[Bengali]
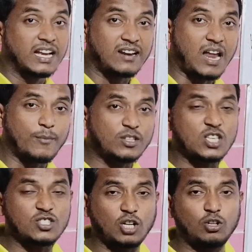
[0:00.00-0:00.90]
কারণ আমরা
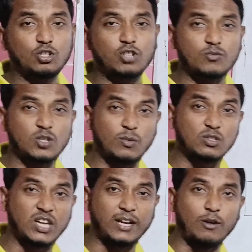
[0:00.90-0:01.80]
চেষ্টা করি
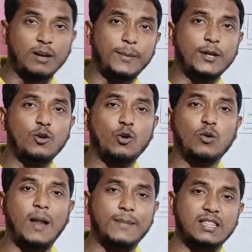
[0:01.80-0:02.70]
সবসময় জেনুইন
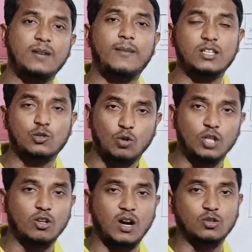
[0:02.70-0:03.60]
ভিডিওগুলো আপনাদের মাঝে
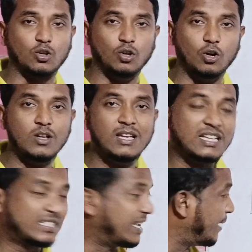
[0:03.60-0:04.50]
তুলে ধরার জন্য
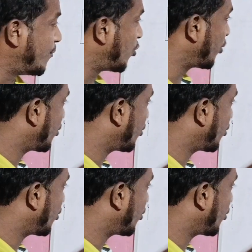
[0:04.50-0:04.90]
যে মন